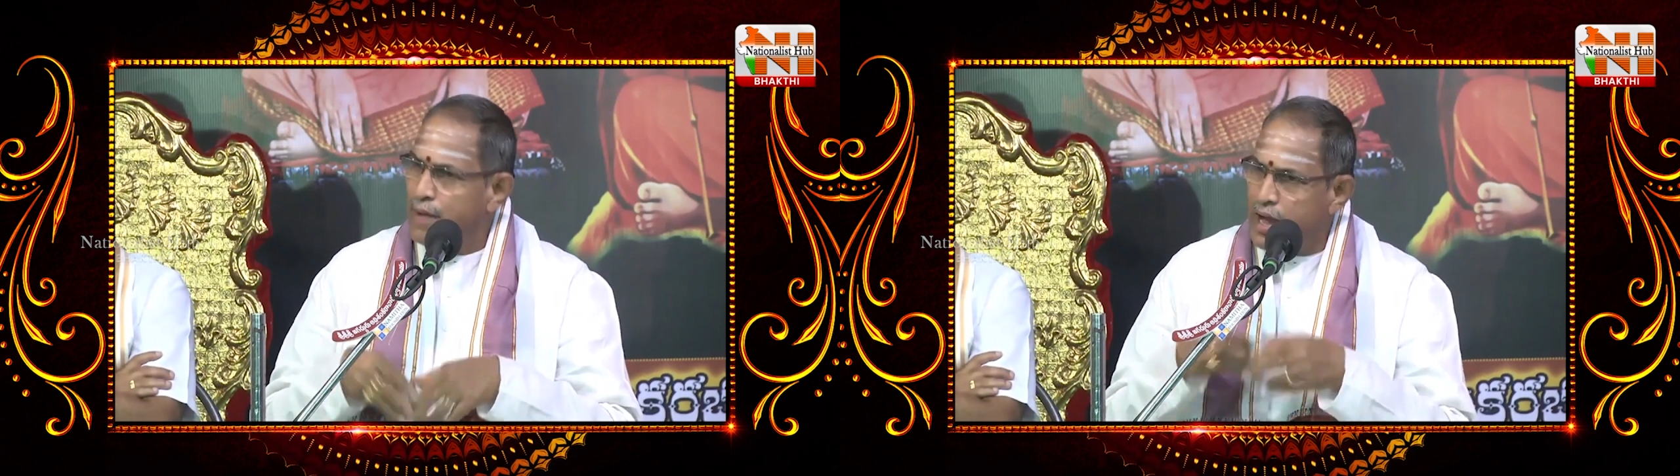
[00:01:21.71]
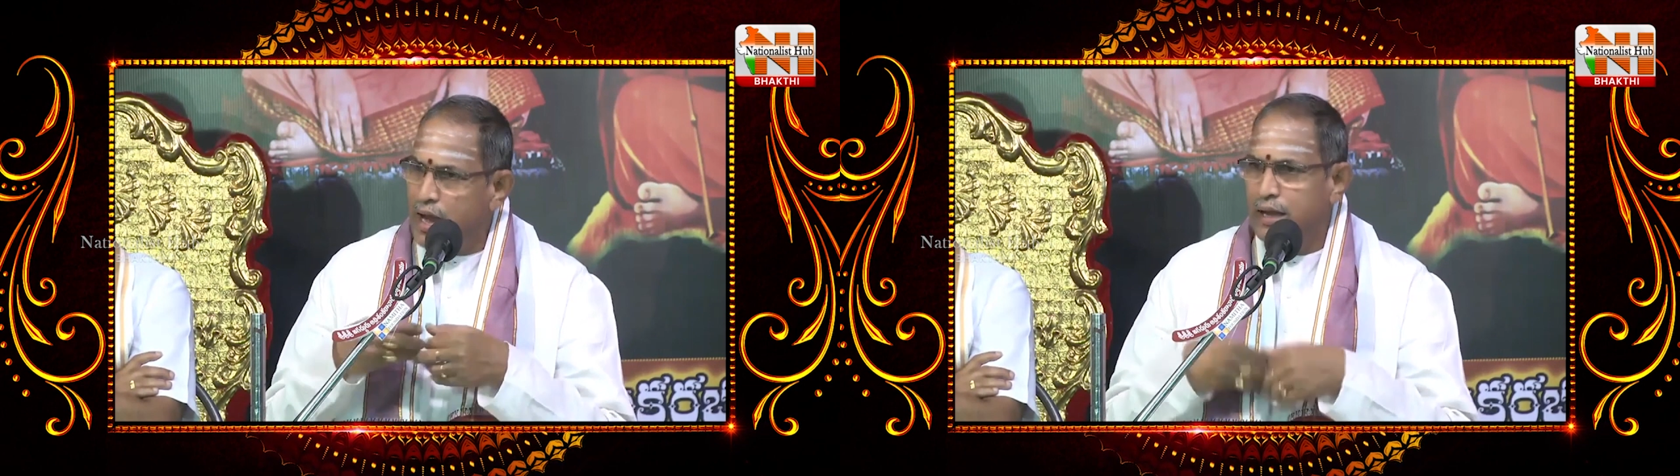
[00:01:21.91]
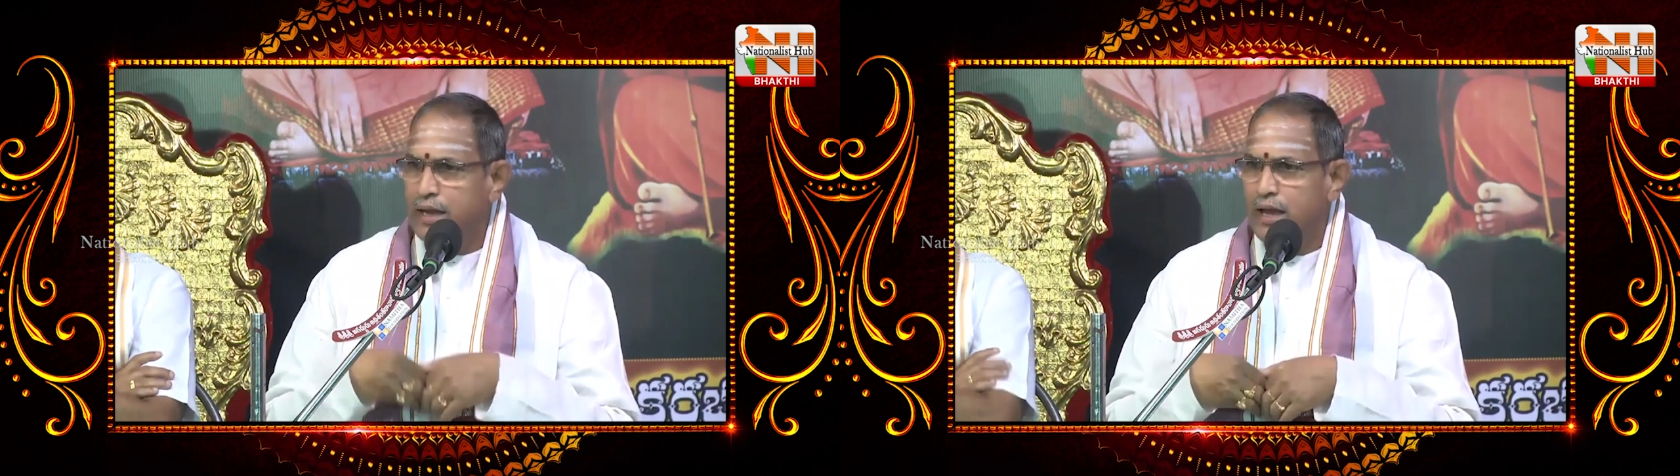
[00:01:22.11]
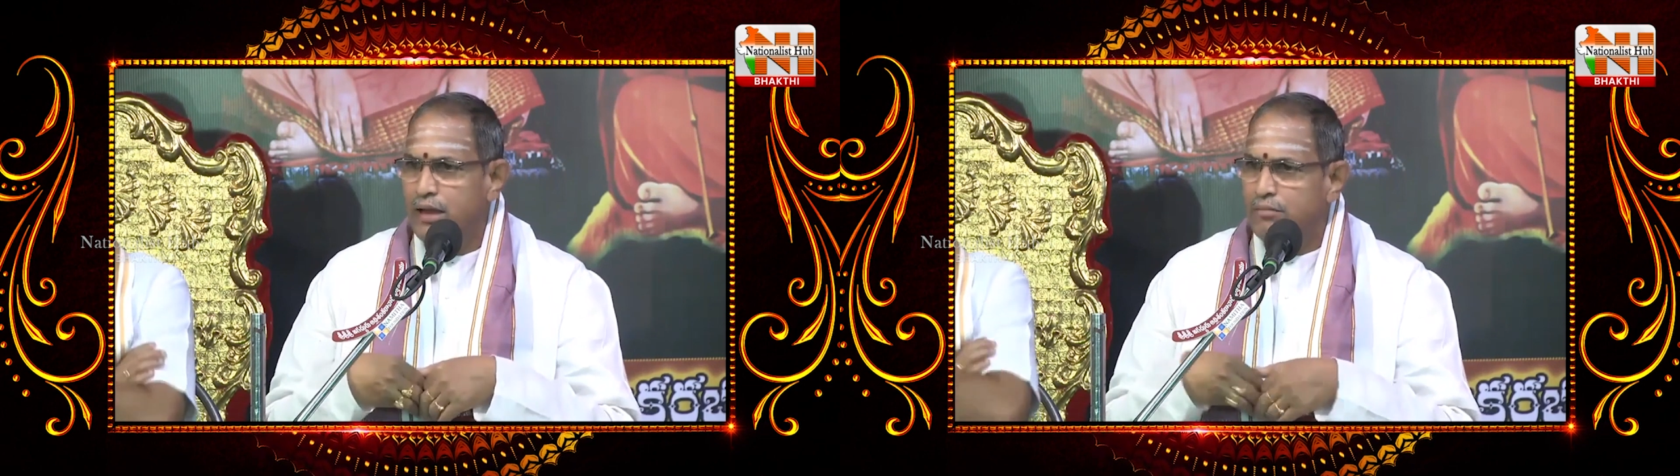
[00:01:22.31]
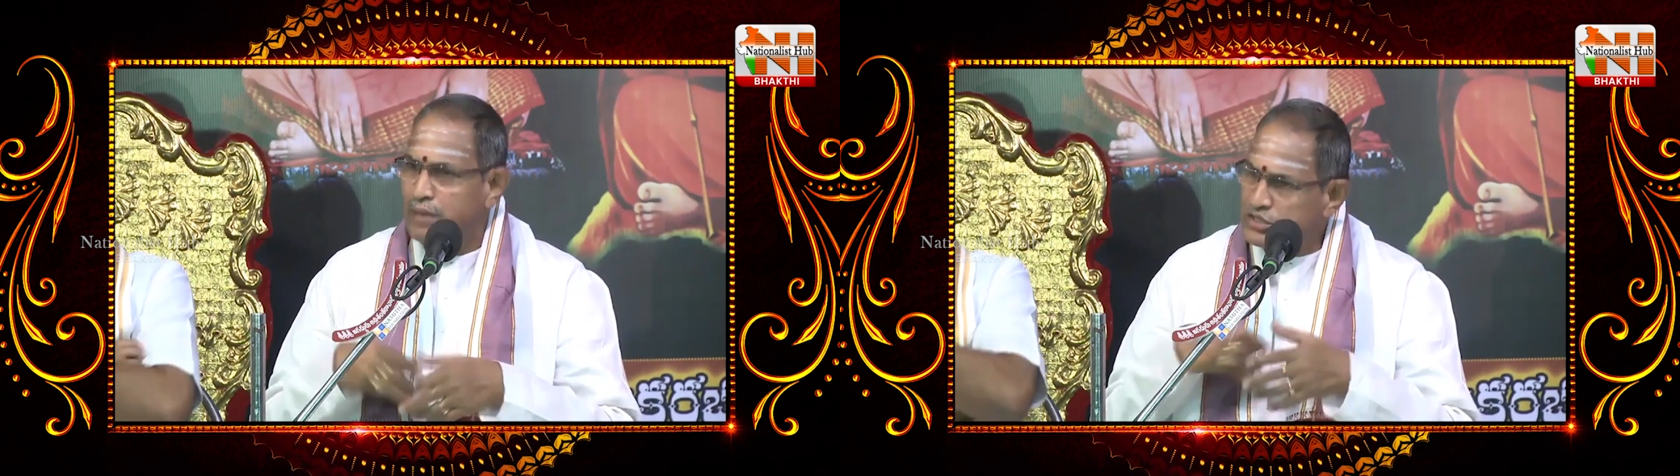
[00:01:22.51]
మా అక్క
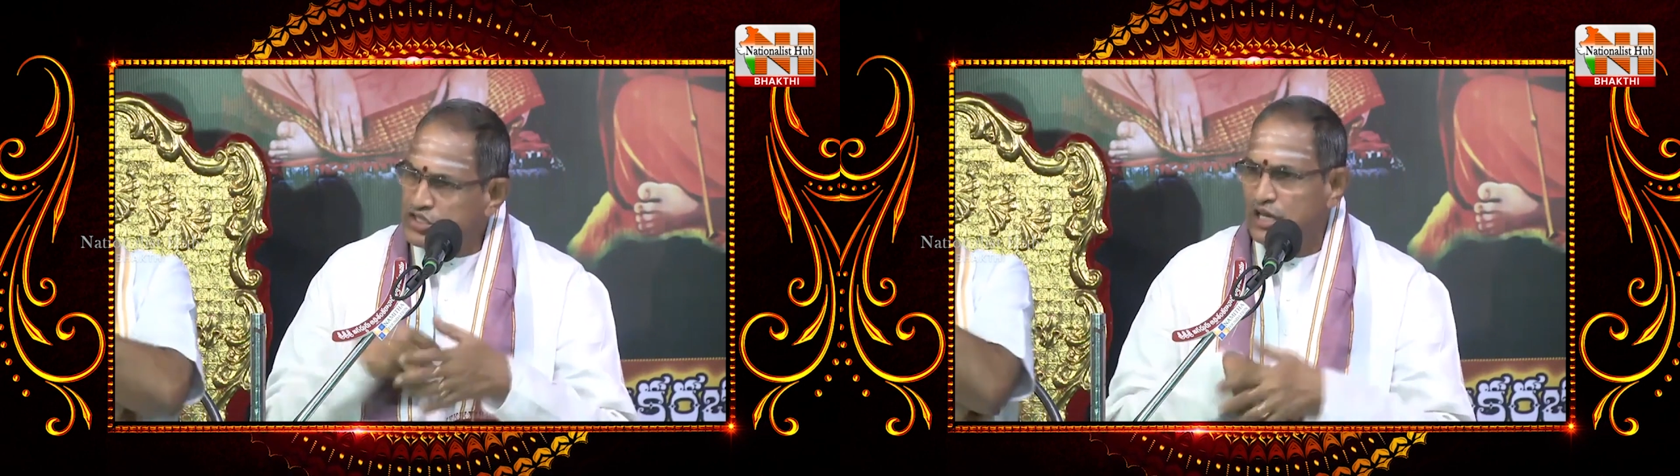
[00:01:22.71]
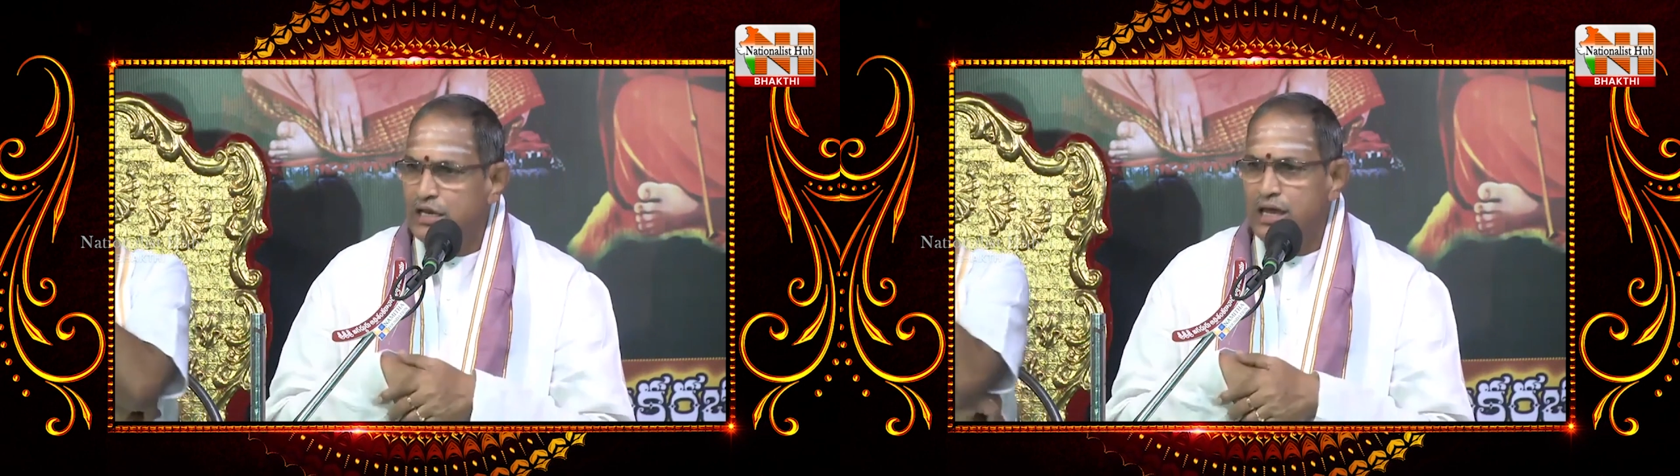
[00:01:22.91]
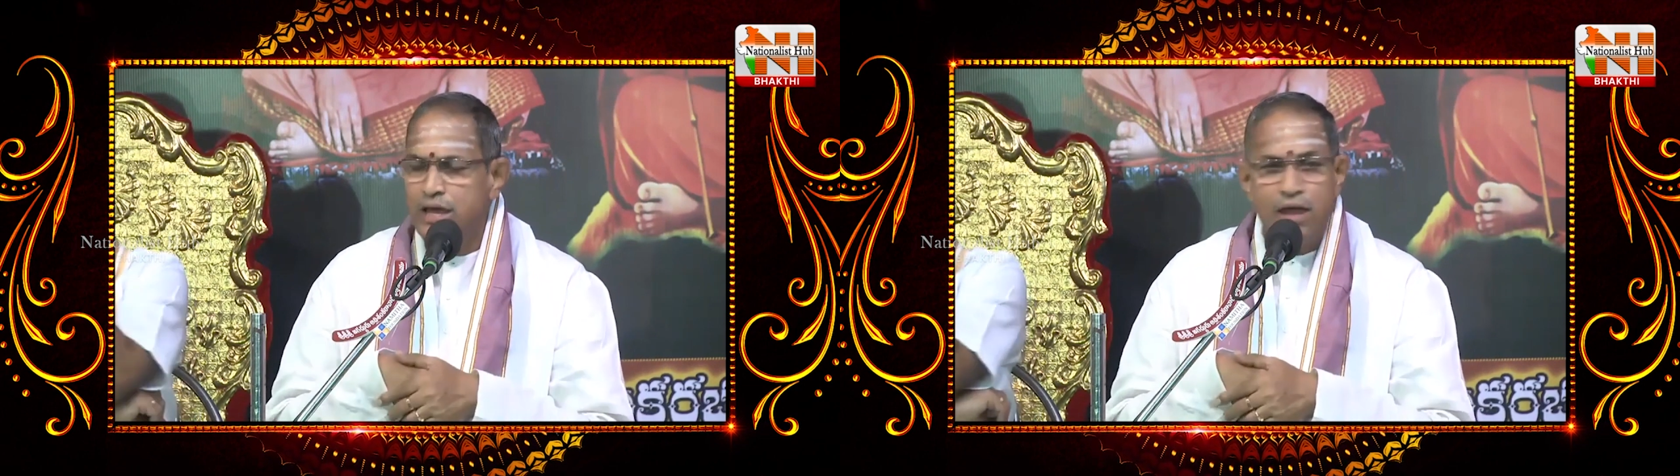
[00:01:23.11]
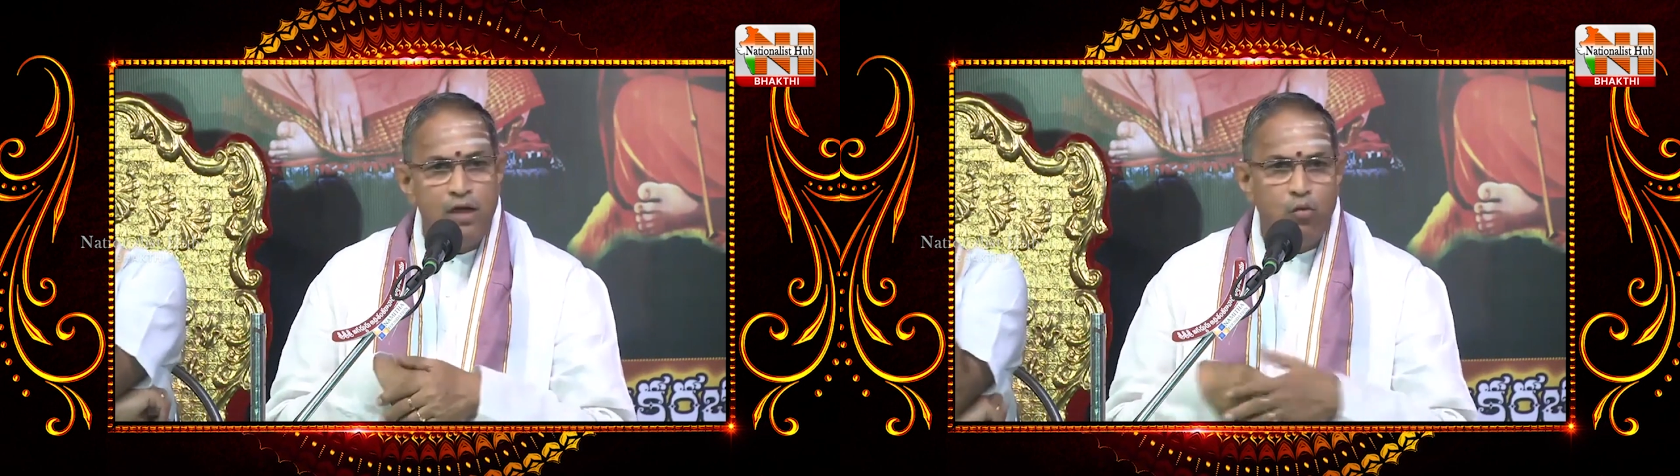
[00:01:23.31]
మా చెల్లి